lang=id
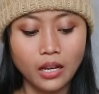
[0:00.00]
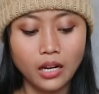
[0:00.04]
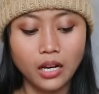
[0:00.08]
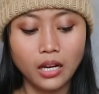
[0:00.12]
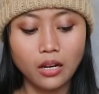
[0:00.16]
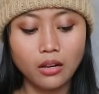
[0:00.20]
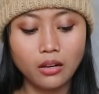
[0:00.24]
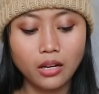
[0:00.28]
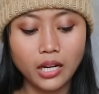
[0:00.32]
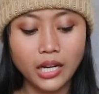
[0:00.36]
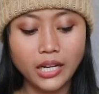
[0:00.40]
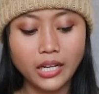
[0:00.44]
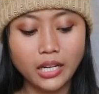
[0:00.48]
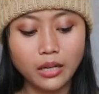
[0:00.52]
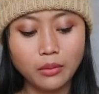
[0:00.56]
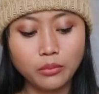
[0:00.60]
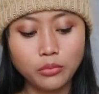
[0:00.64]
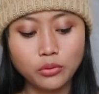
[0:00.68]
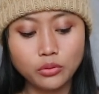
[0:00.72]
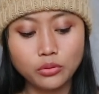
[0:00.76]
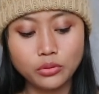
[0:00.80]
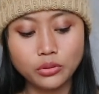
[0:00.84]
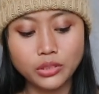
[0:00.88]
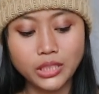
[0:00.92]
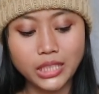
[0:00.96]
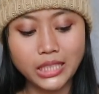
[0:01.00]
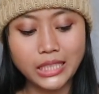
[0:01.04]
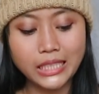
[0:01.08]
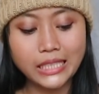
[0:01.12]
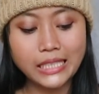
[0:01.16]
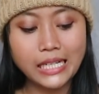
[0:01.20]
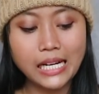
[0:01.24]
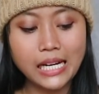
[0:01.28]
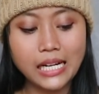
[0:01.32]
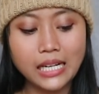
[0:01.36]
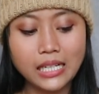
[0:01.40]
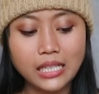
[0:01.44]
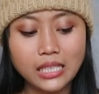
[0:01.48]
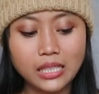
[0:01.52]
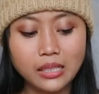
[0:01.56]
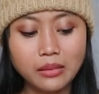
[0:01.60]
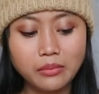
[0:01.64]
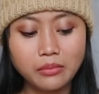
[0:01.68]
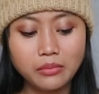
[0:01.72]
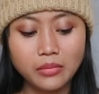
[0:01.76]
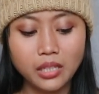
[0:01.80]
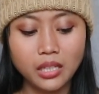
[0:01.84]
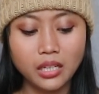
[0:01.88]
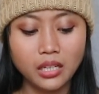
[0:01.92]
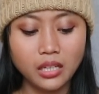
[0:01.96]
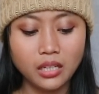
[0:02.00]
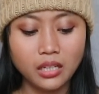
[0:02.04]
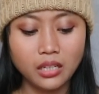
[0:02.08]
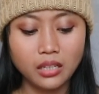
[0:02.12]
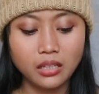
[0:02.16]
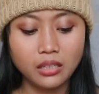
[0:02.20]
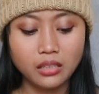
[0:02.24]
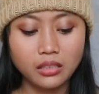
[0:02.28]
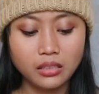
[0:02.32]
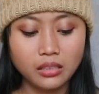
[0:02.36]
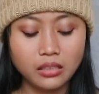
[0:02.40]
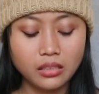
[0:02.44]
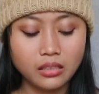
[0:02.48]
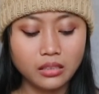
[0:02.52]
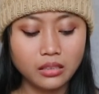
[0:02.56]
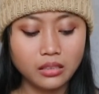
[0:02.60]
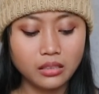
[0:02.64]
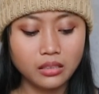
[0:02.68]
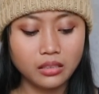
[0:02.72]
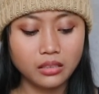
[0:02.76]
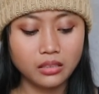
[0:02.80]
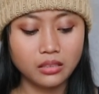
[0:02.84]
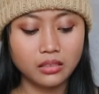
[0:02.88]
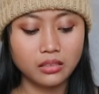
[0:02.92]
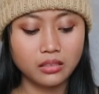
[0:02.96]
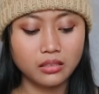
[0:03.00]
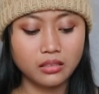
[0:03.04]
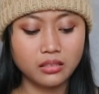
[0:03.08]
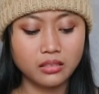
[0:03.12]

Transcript: kalau nggak ada bulunya di dalam uh,